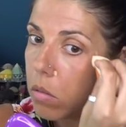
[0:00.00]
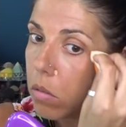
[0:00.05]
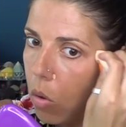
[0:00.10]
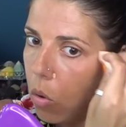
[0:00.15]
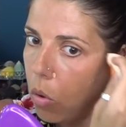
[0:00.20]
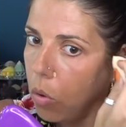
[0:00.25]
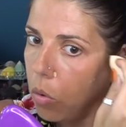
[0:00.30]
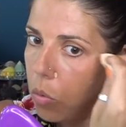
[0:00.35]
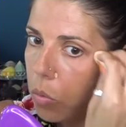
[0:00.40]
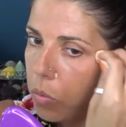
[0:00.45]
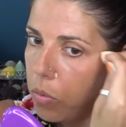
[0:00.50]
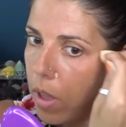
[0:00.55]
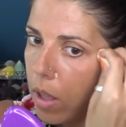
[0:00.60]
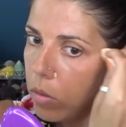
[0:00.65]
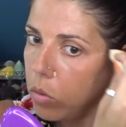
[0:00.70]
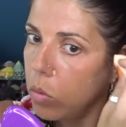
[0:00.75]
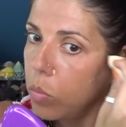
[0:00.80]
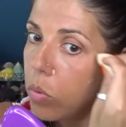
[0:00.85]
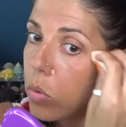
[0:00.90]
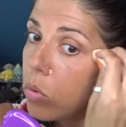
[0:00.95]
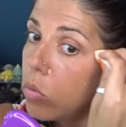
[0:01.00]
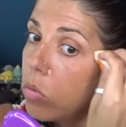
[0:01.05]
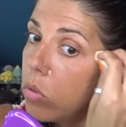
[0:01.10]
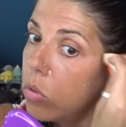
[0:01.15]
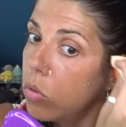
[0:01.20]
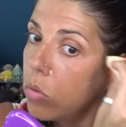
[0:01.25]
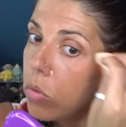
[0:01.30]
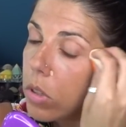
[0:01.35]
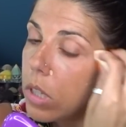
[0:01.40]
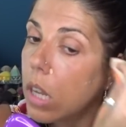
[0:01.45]
recouvert de
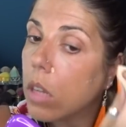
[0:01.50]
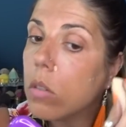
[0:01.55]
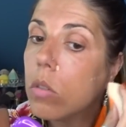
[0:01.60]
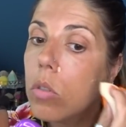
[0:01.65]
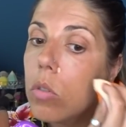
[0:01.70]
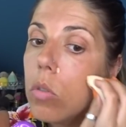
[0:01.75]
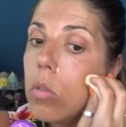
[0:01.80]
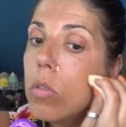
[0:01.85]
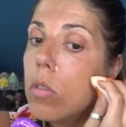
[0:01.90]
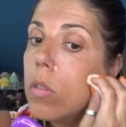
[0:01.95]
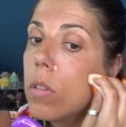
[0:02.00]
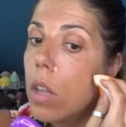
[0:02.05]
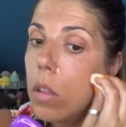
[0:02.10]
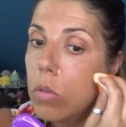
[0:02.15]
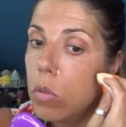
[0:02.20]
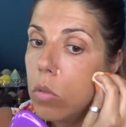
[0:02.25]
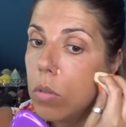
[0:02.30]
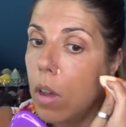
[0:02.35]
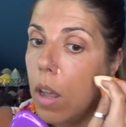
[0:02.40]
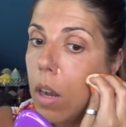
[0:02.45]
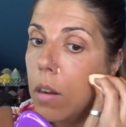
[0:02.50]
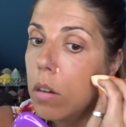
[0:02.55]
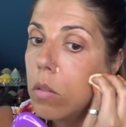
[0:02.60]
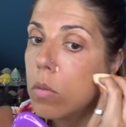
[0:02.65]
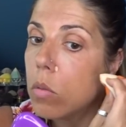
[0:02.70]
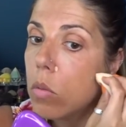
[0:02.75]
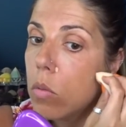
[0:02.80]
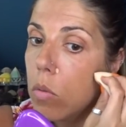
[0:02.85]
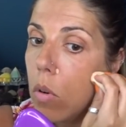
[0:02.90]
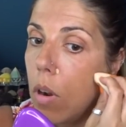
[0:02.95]
produits, je veux quelque chose de naturel,
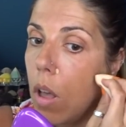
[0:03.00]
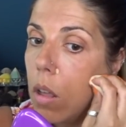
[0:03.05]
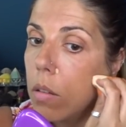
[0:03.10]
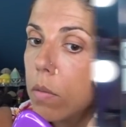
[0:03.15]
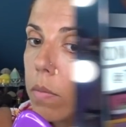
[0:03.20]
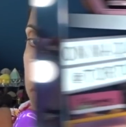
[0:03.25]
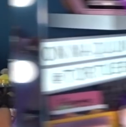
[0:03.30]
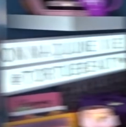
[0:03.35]
donc voilà.